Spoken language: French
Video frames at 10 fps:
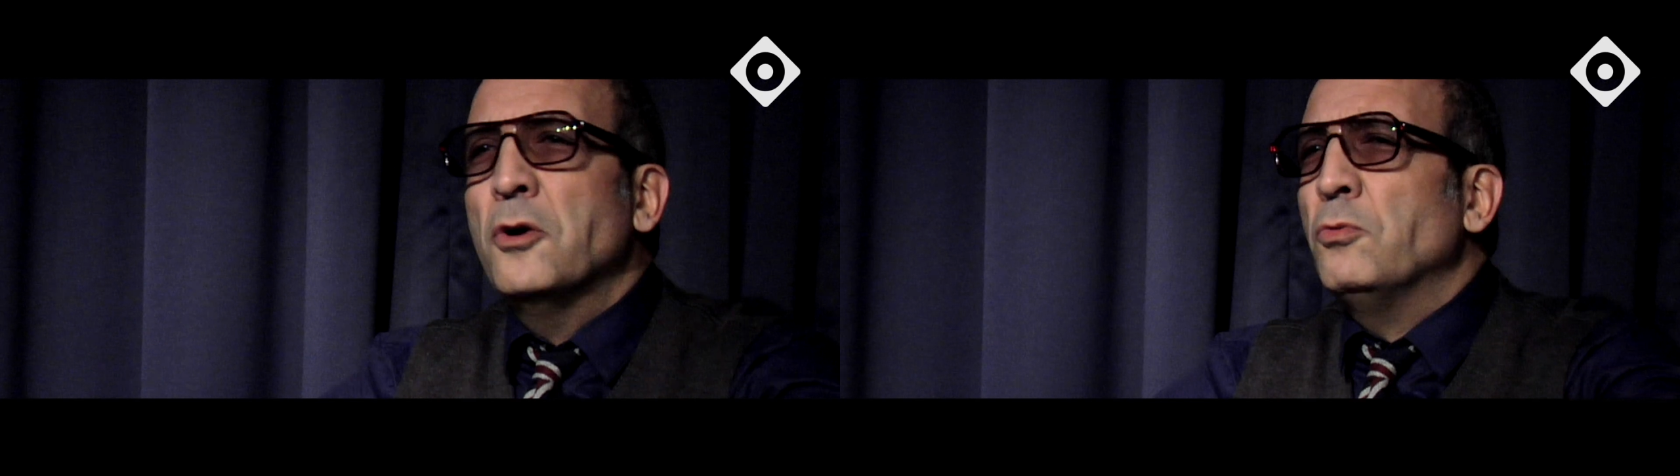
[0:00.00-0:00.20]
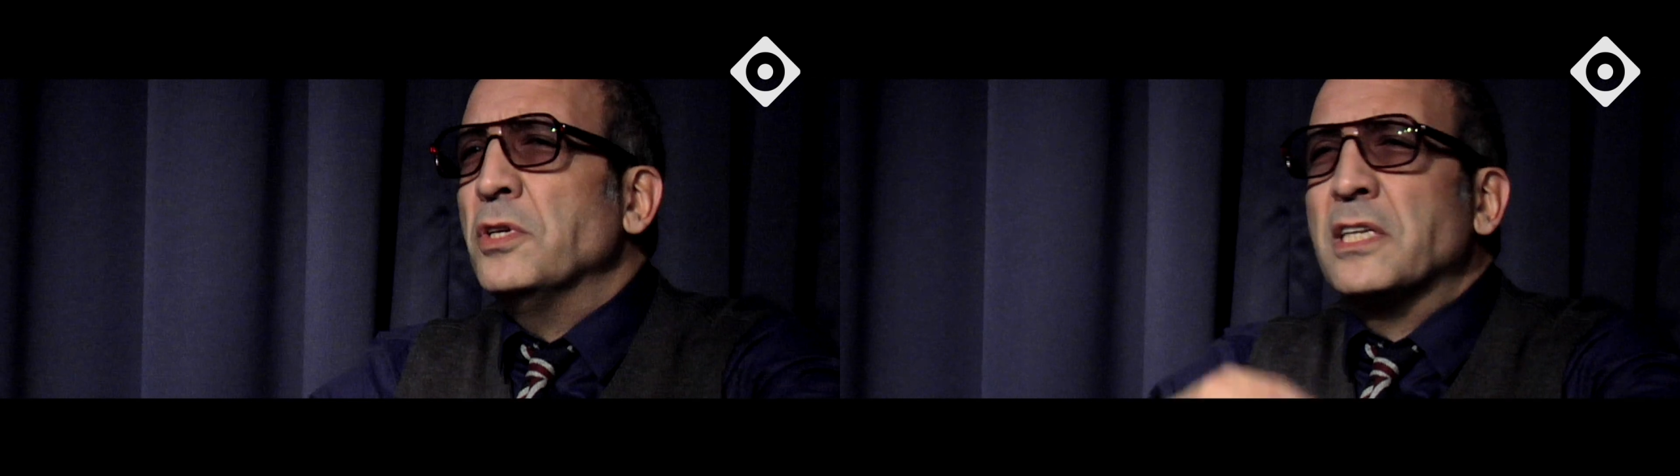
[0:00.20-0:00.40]

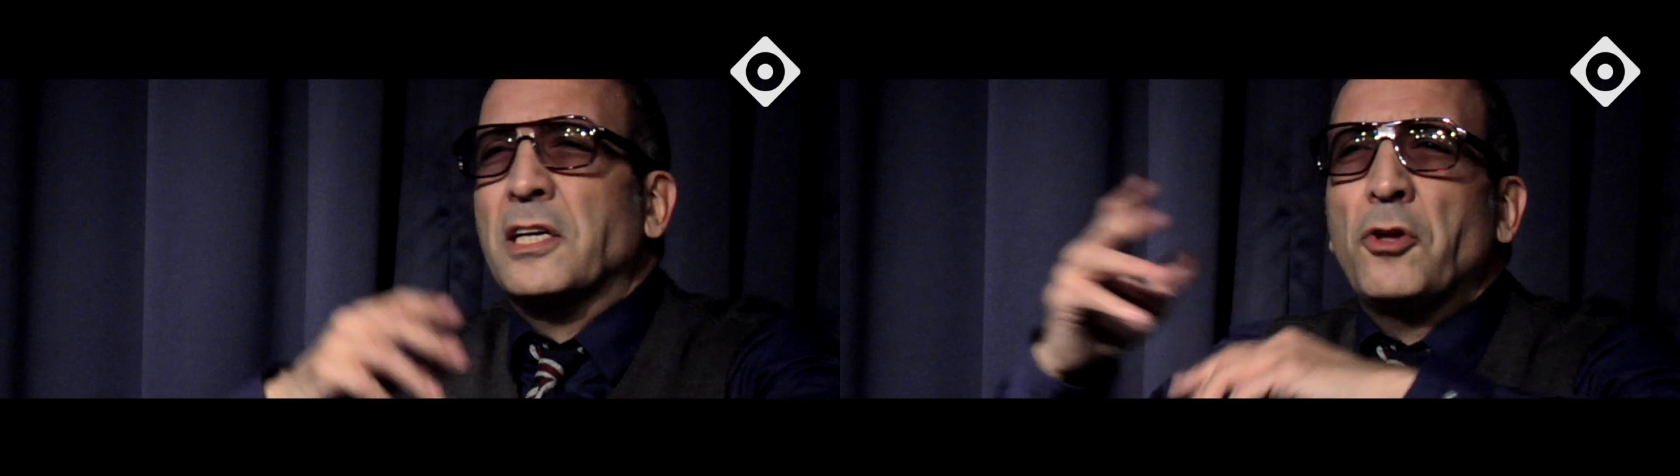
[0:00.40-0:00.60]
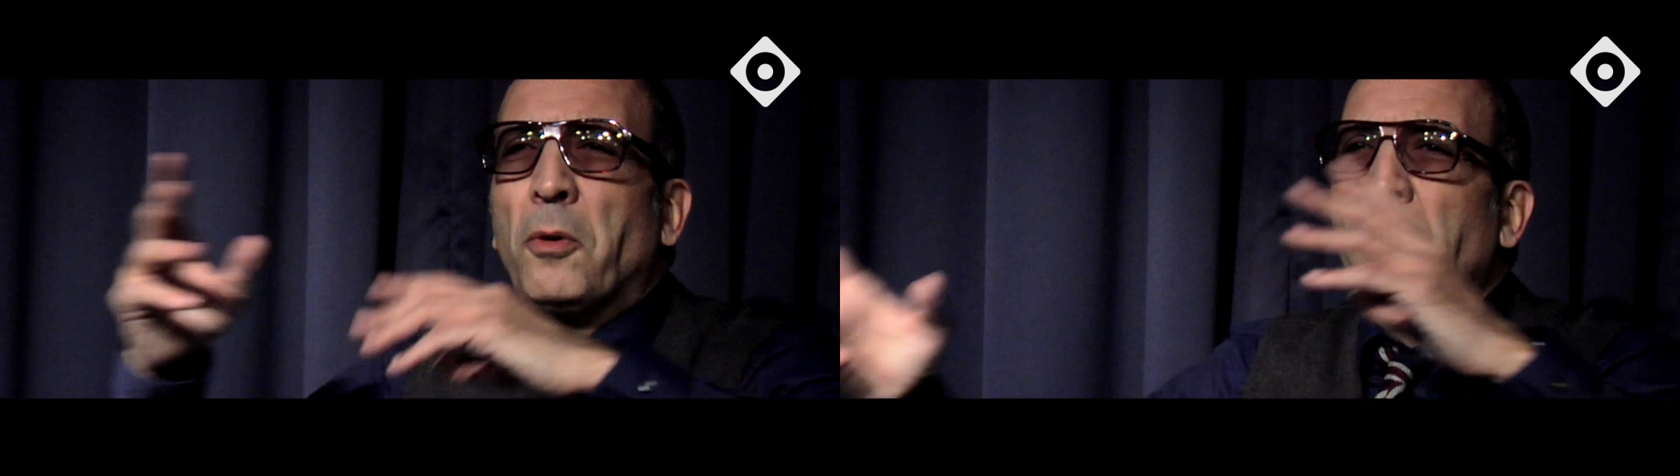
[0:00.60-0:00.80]
où les
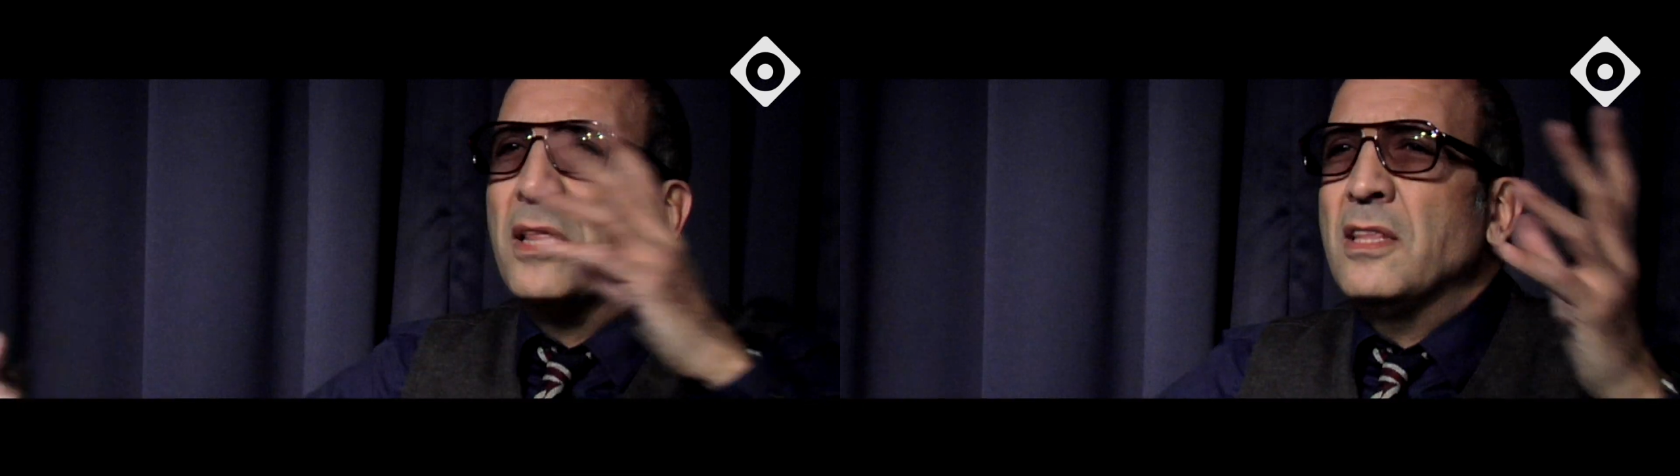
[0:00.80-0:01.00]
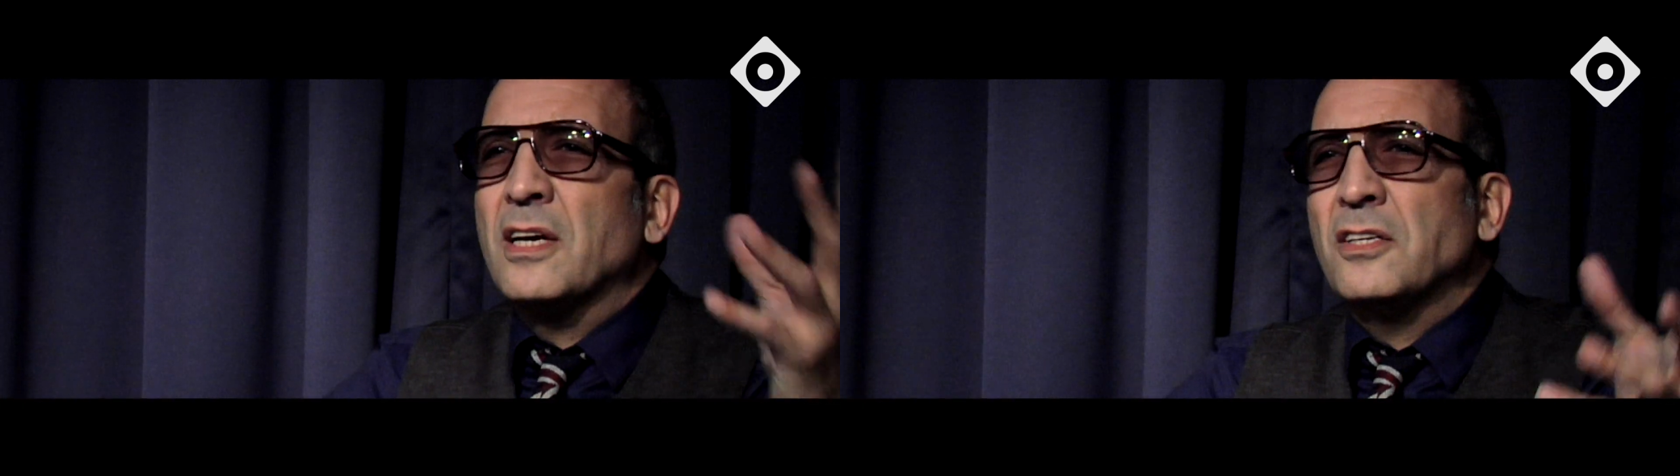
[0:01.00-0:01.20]
acteurs prennent des